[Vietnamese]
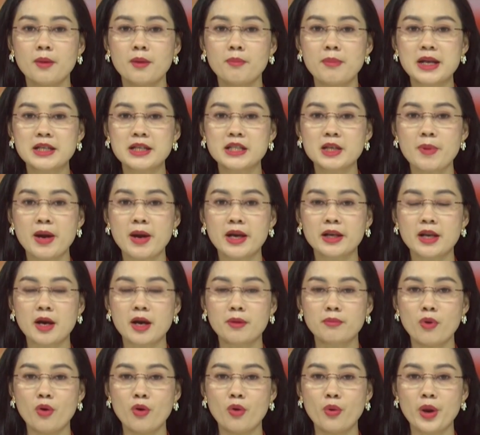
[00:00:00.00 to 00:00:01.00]
Ban chấp hành
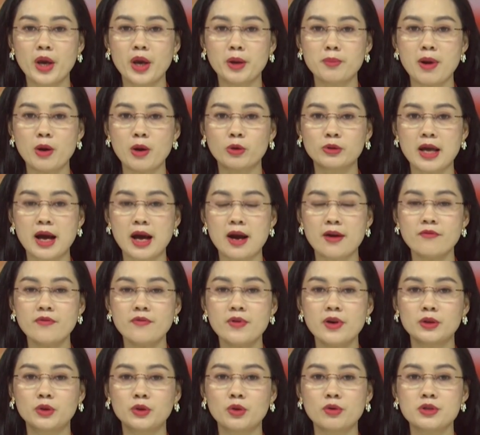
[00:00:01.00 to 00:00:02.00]
Đảng bộ huyện Bảo Thắng
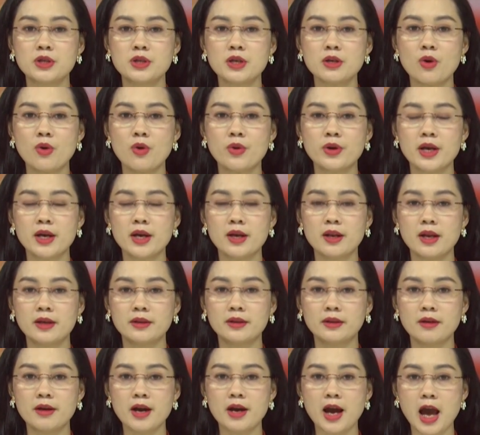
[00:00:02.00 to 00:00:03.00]
vừa tổ chức hội nghị lần
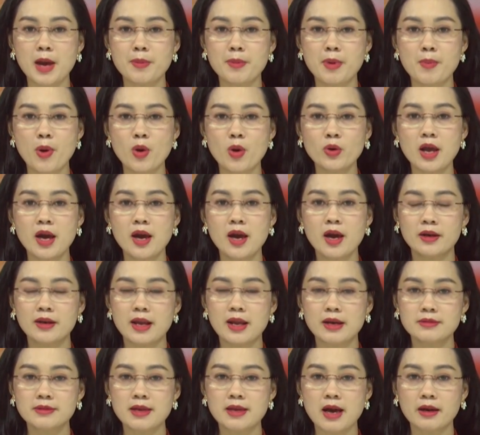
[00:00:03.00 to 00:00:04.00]
thứ hai mươi mốt
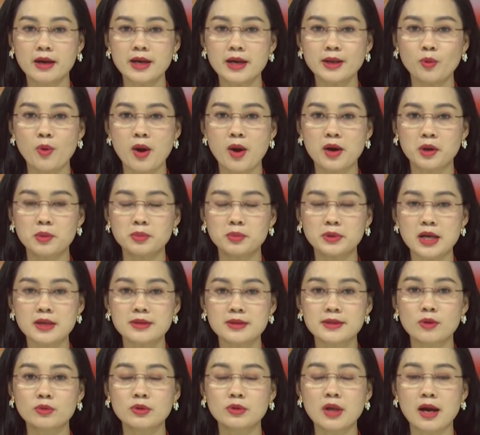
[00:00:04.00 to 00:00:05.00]
đánh giá kết quả công
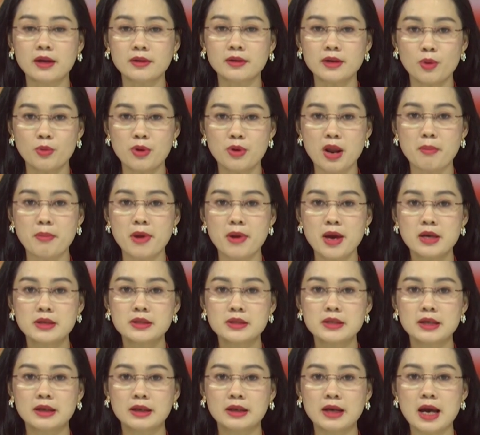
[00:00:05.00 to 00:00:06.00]
tác sáu tháng đầu năm,
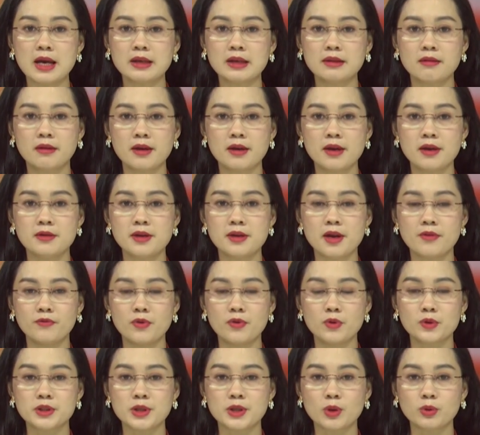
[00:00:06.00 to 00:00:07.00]
triển khai thực hiện nhiệm
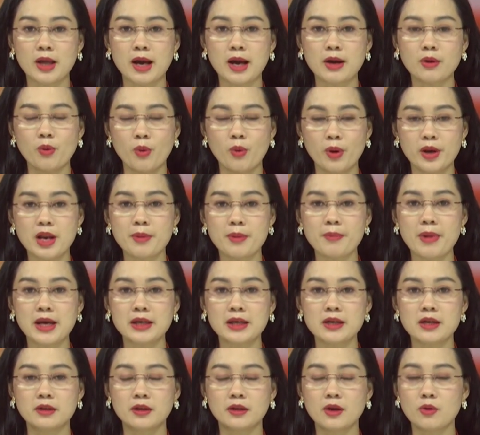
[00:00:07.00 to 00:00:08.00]
vụ sáu tháng cuối năm
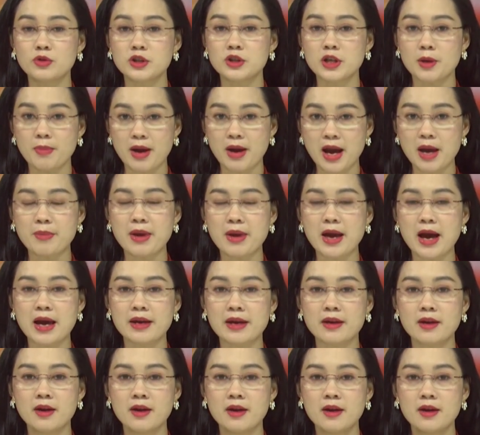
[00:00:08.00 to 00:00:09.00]
hai nghìn không trăm hai mươi
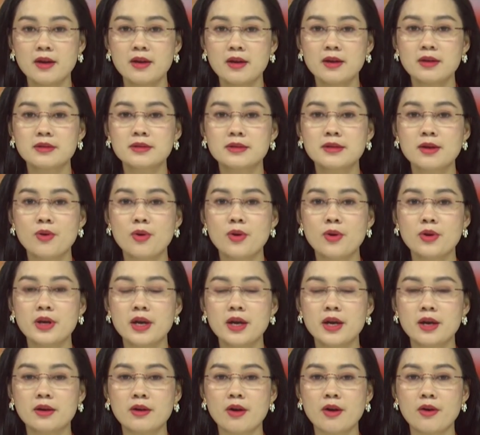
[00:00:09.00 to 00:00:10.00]
hai. Dự hội
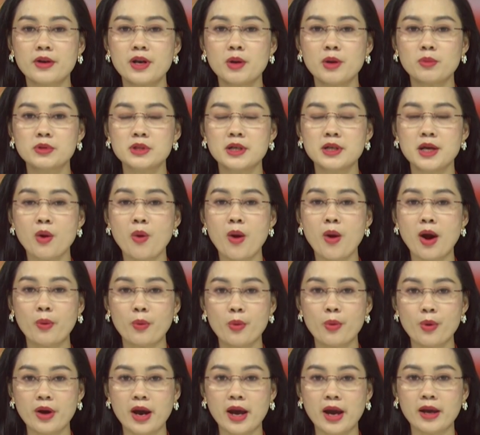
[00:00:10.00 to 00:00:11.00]
nghị có đồng chí Hoàng
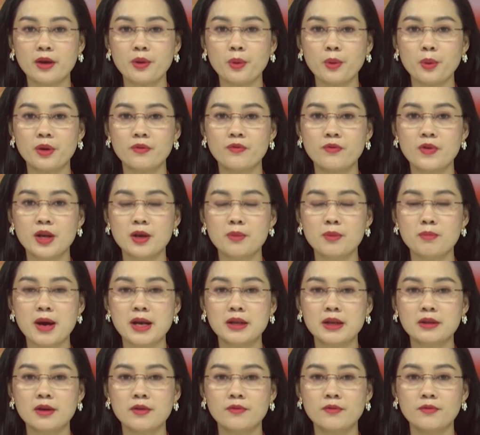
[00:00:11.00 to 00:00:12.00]
Quốc Khánh, Ủy viên
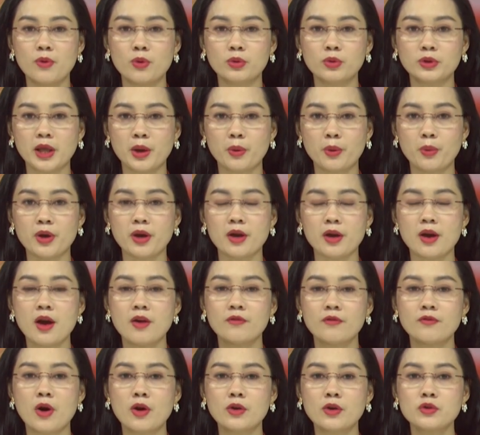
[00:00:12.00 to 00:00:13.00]
Ban Thường vụ Tỉnh ủy,
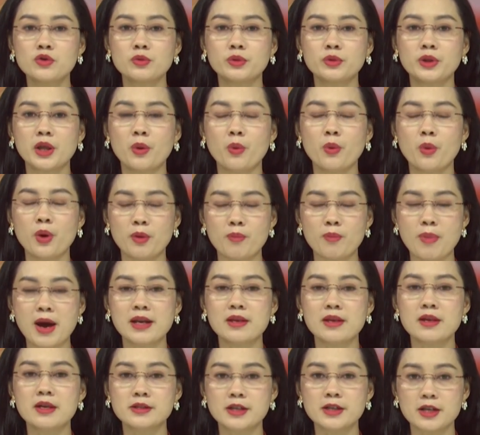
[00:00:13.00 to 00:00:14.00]
Phó Chủ tịch Ủy
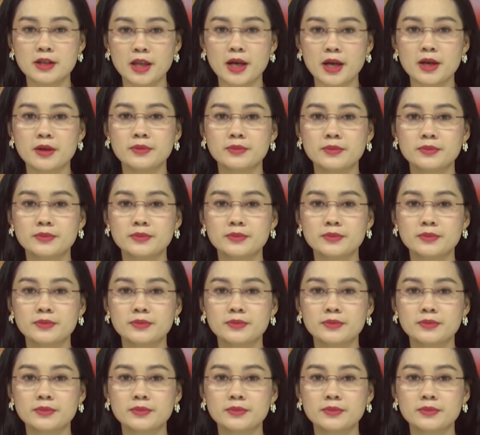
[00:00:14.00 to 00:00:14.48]
ban Nhân dân tỉnh.